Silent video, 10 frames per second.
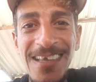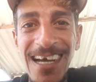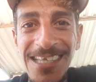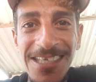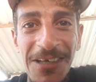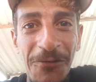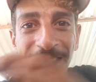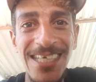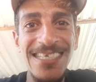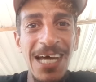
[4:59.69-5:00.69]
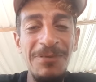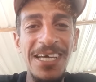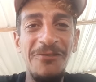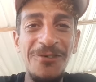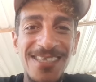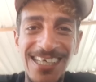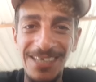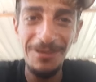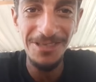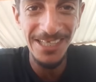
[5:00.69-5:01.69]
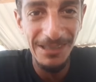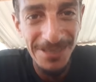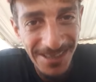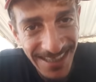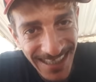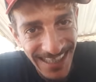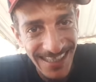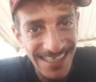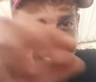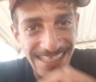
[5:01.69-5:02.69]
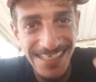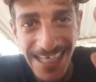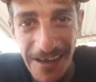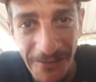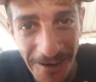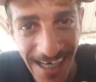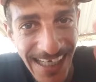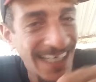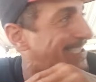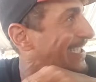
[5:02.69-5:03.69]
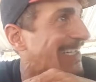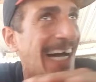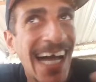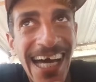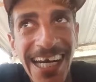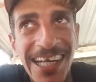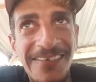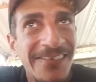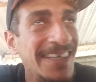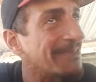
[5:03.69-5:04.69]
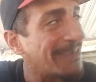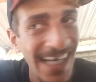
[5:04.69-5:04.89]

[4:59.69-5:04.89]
حتى تيفوت اصاحبي كيفوت داك 24 25 حتى كيتسيفوا الشيء راه قرب ما